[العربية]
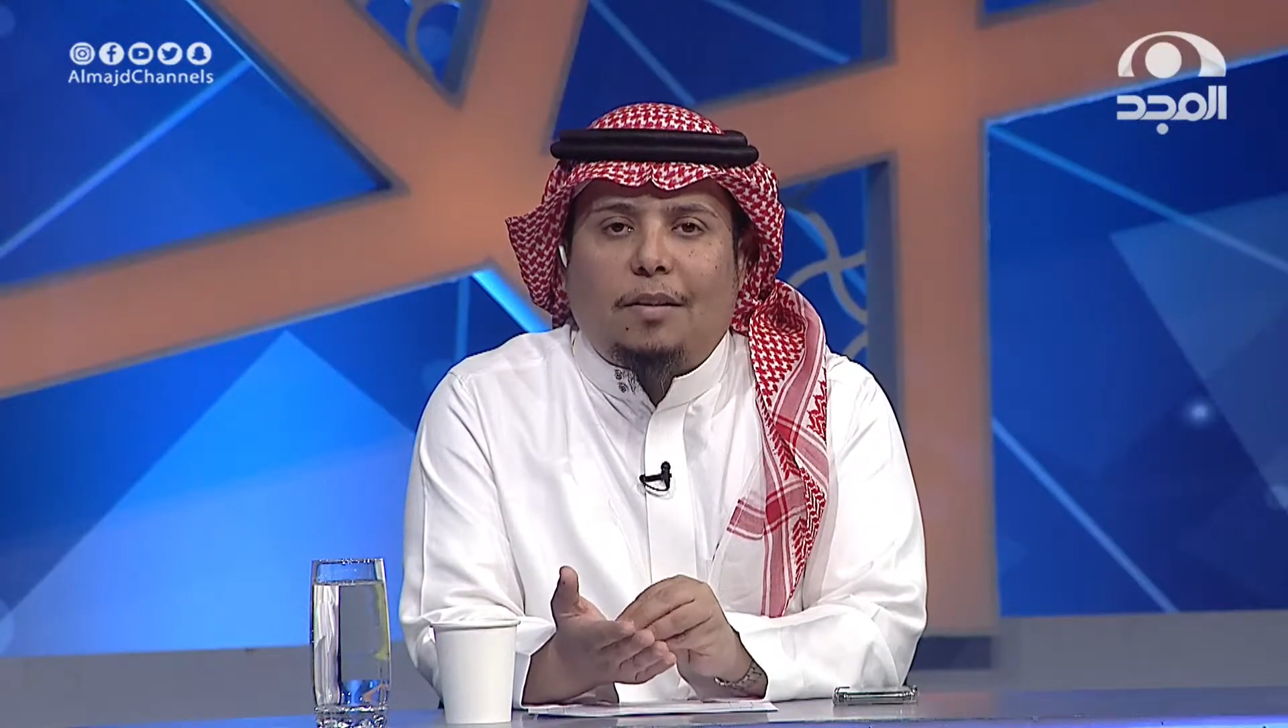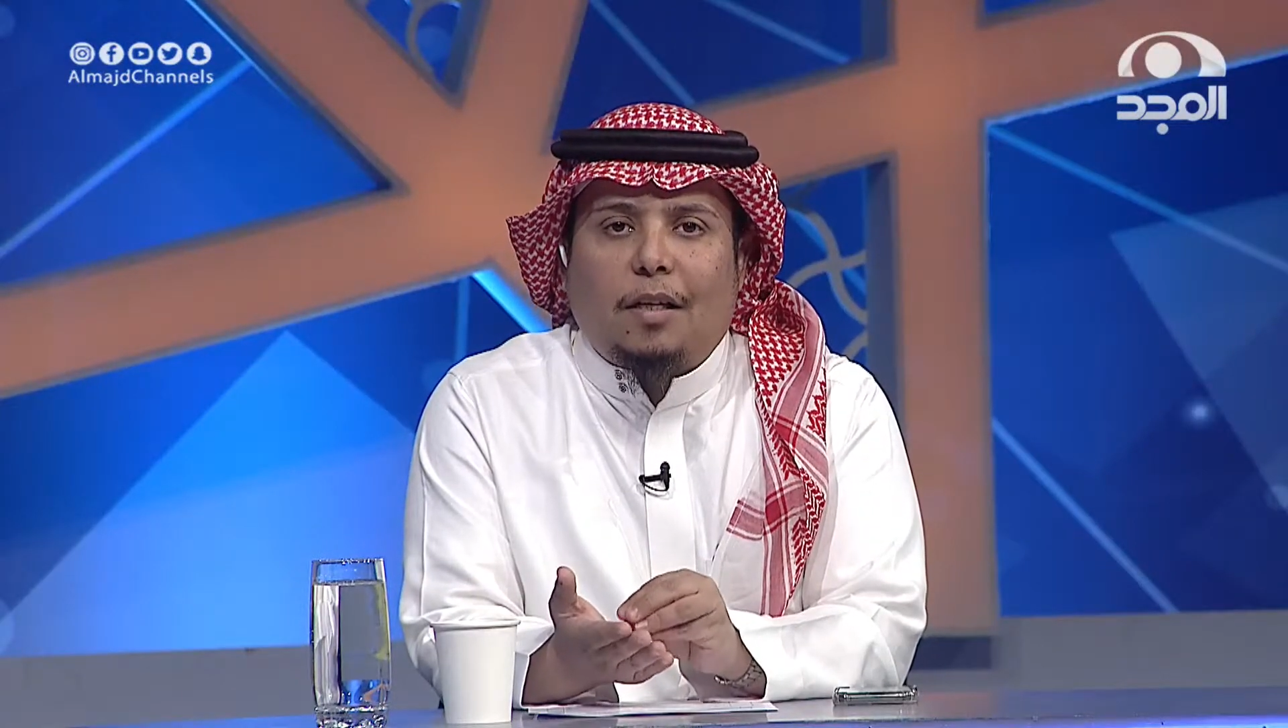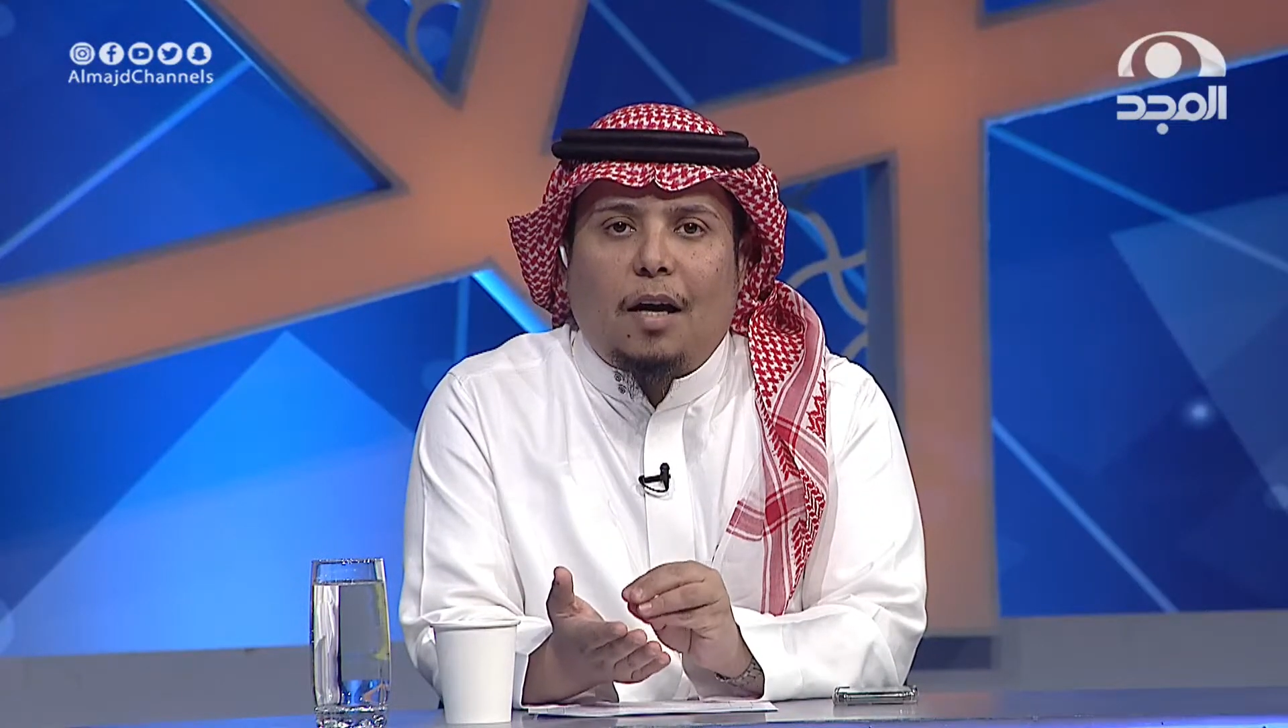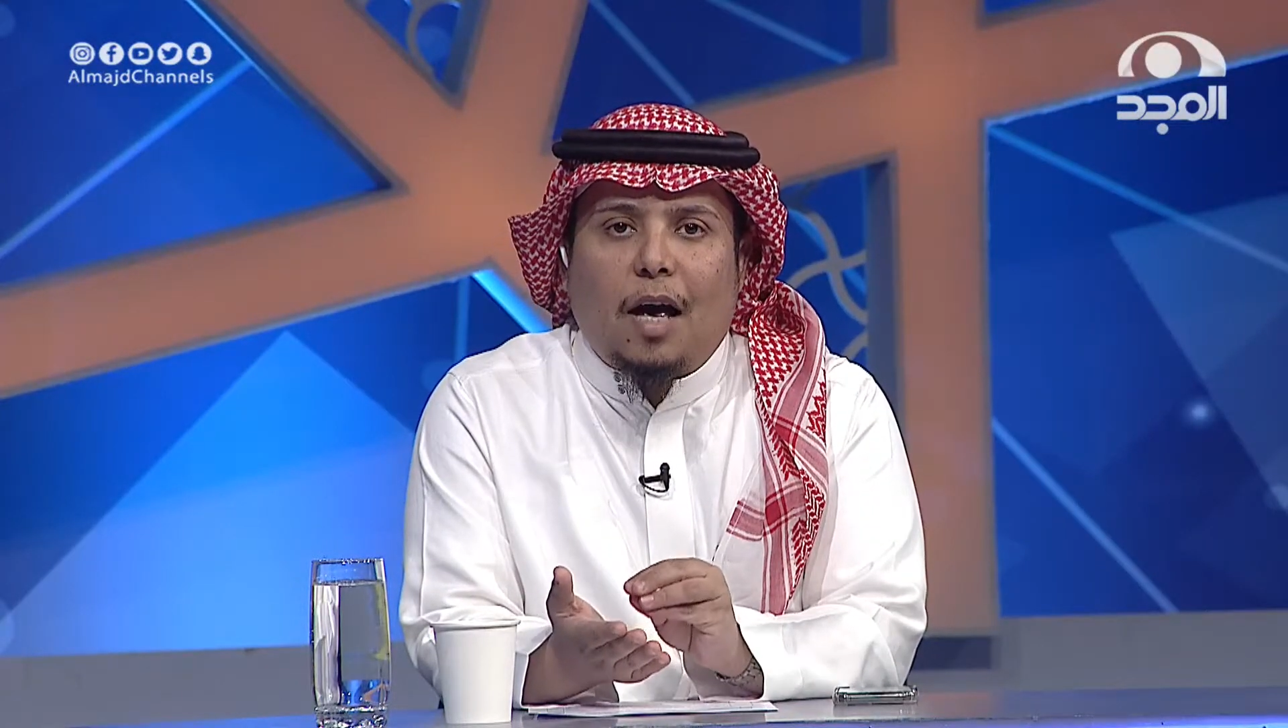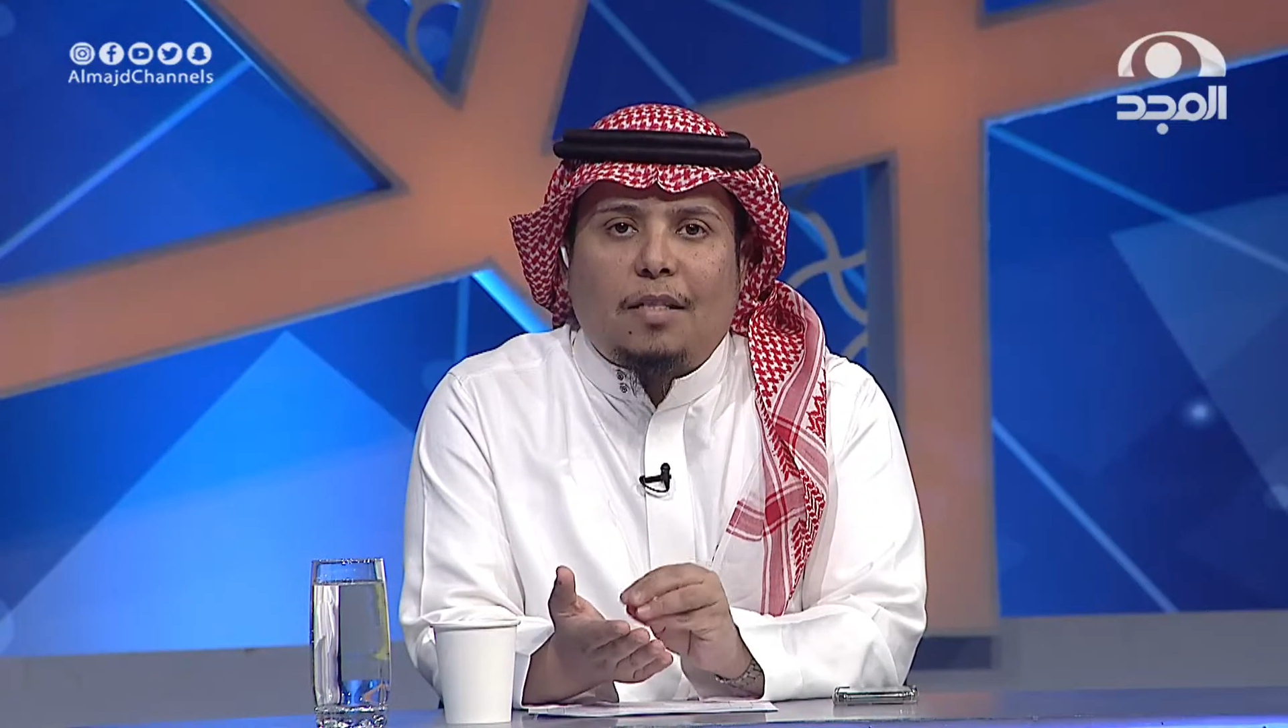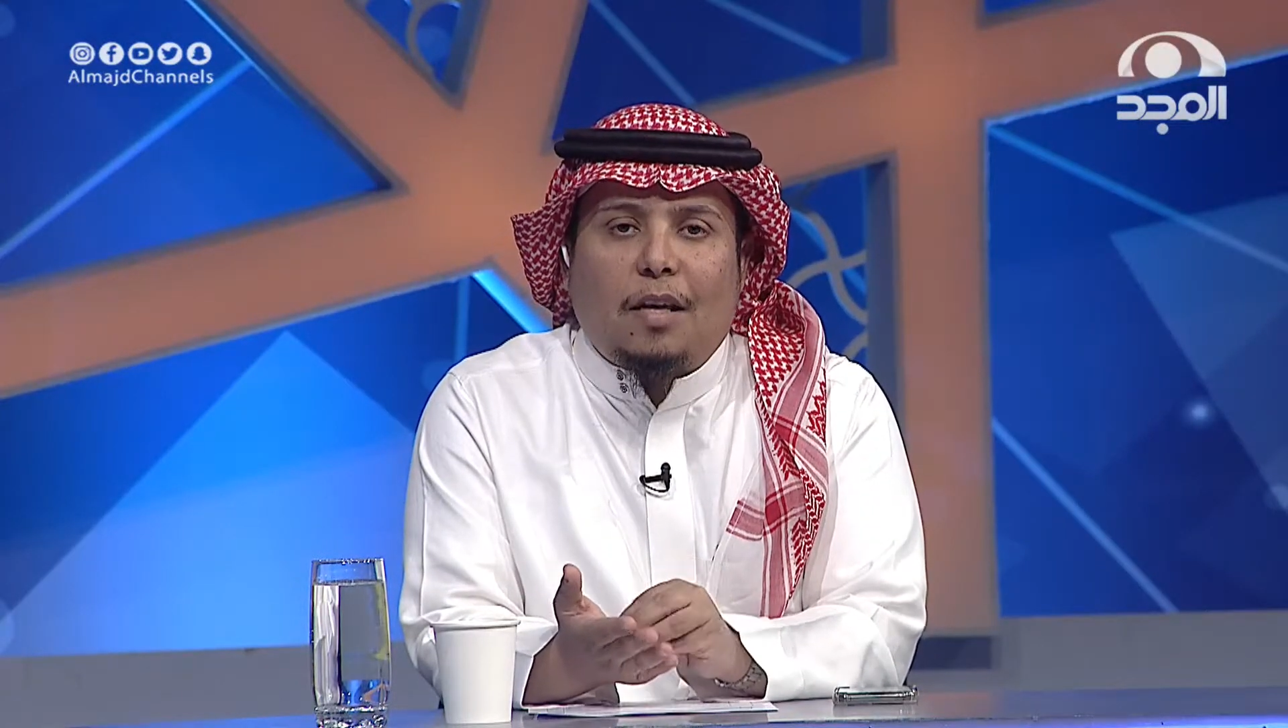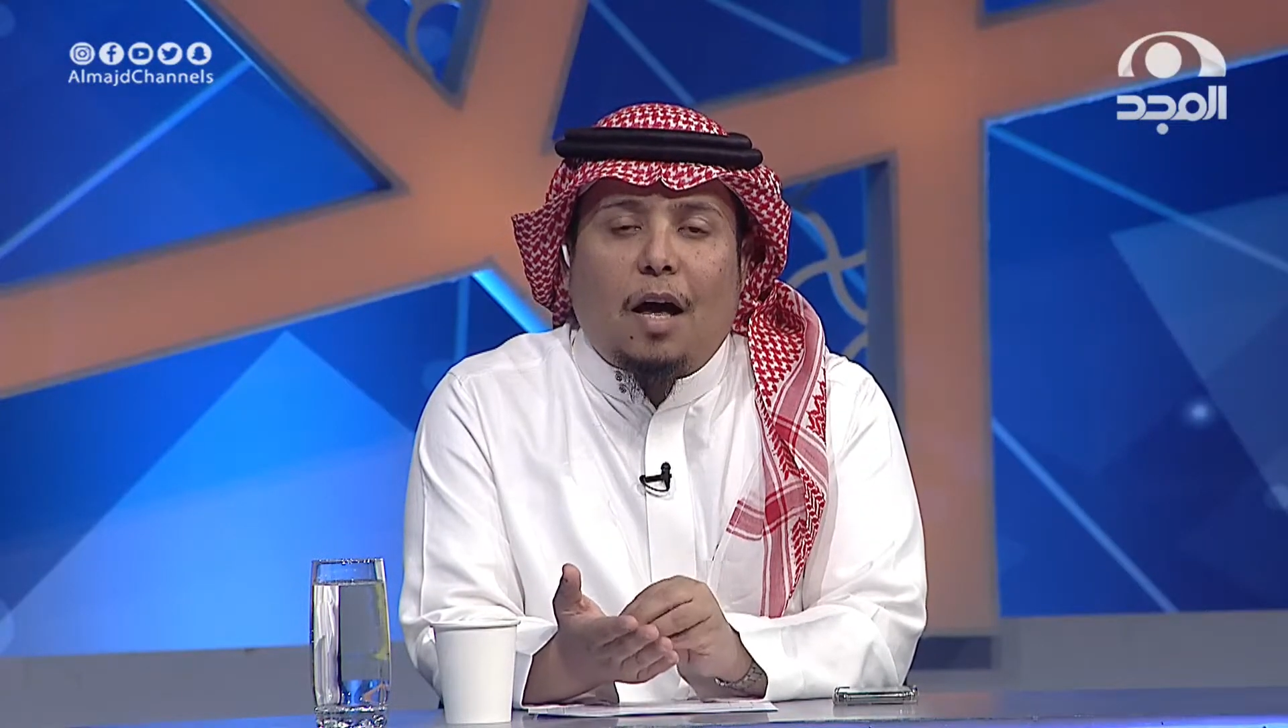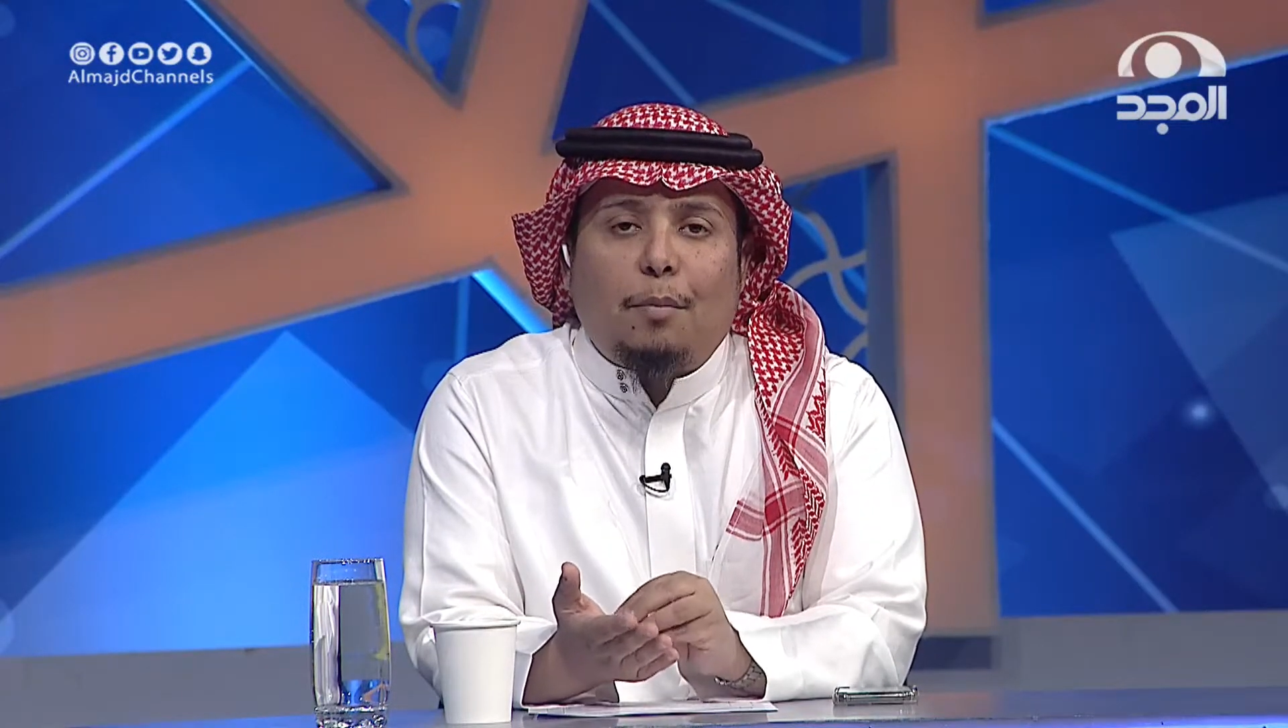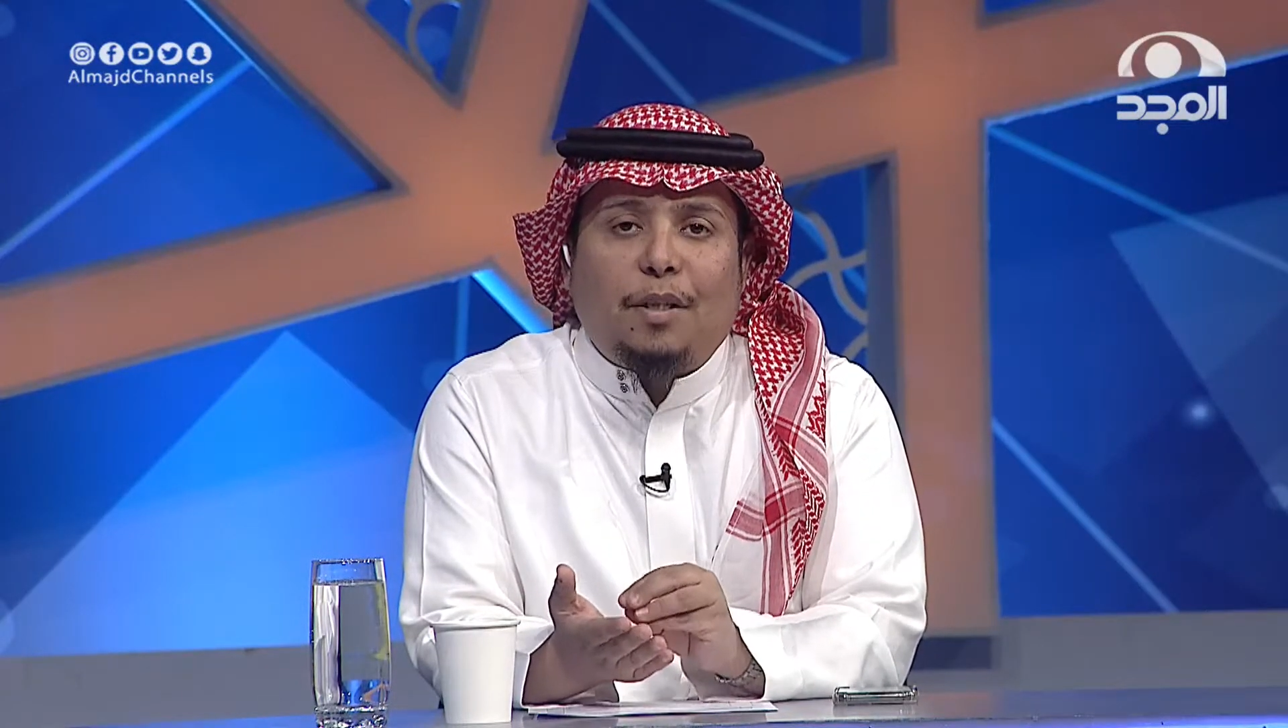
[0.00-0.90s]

اسعار